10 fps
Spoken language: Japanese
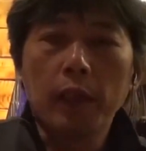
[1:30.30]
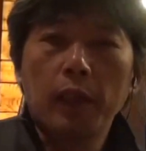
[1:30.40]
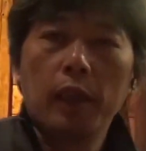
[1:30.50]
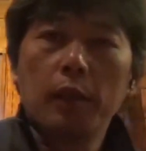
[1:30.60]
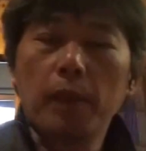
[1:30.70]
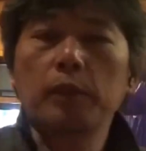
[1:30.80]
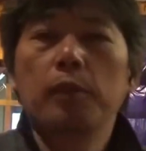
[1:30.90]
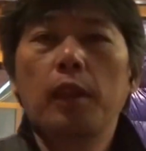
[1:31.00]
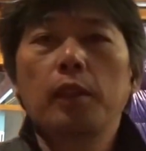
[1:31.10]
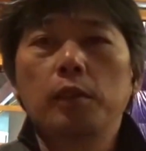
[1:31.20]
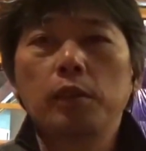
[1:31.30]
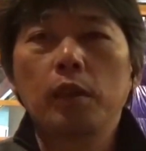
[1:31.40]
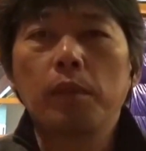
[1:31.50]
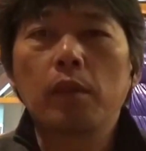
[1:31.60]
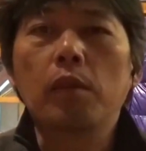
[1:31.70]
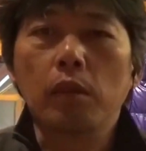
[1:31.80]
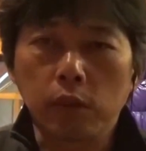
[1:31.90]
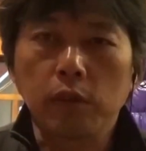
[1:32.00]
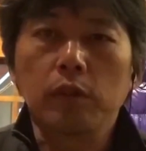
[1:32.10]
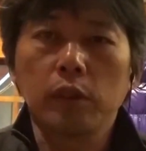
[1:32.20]
えー、まずは冬山講
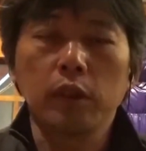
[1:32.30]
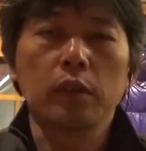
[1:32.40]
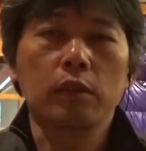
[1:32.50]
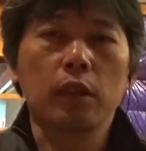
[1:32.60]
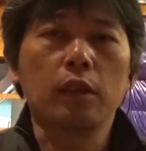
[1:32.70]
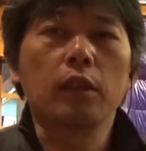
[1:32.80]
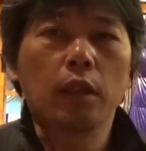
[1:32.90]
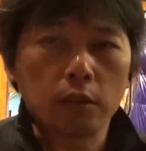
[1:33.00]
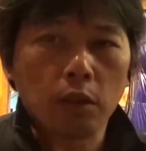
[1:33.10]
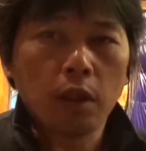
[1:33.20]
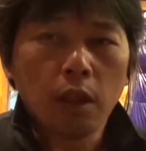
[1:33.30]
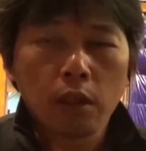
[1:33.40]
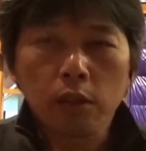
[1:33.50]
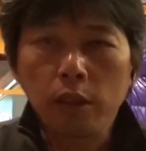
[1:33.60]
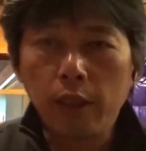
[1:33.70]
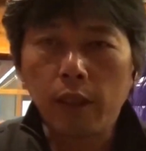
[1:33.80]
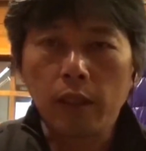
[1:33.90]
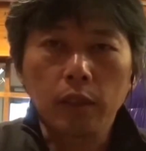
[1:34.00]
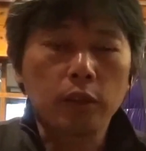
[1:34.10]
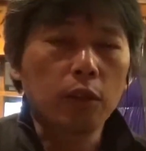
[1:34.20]
習に受けていただくとそれで
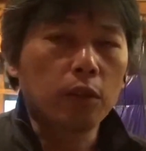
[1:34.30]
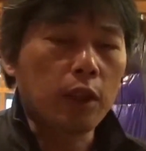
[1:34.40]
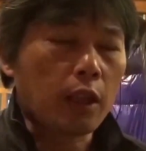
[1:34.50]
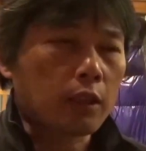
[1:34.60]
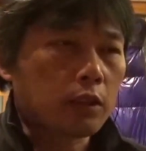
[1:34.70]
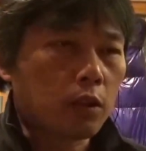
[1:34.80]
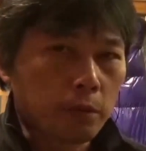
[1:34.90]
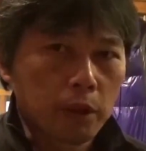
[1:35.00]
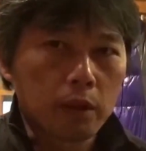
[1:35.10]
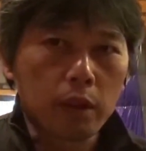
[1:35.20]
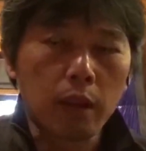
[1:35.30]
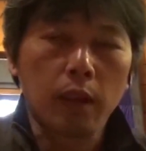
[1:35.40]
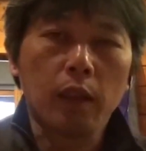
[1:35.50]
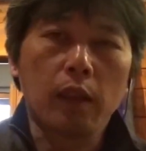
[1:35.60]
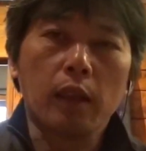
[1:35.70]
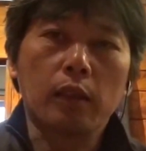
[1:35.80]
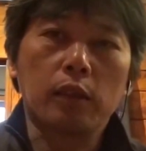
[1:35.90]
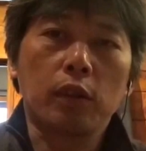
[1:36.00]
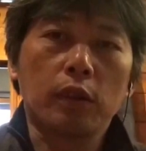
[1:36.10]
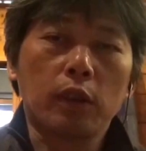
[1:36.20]
必要な装備、えー、
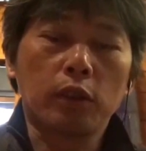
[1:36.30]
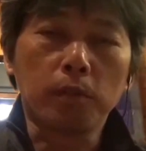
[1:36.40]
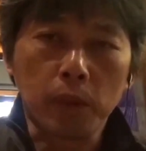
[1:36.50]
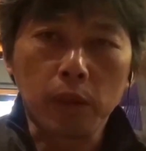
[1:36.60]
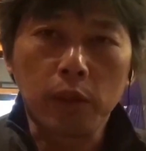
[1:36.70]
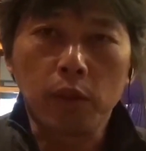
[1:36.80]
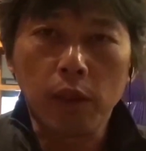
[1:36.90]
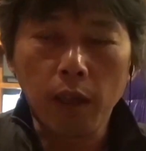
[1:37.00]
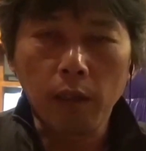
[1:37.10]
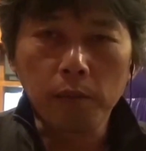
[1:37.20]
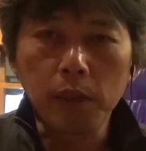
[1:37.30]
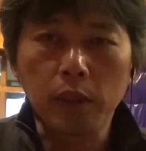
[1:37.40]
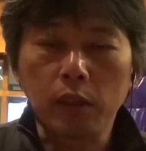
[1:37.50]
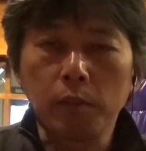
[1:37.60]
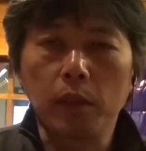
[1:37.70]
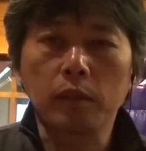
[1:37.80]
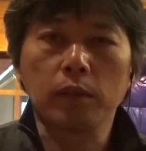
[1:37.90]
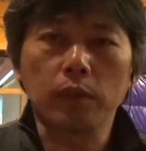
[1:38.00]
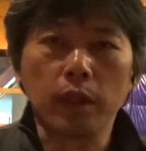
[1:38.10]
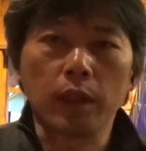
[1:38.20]
必要な準備っていうのが見えてきま
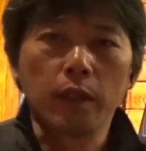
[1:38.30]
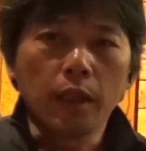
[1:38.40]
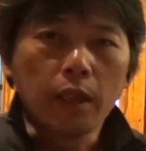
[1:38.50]
すので、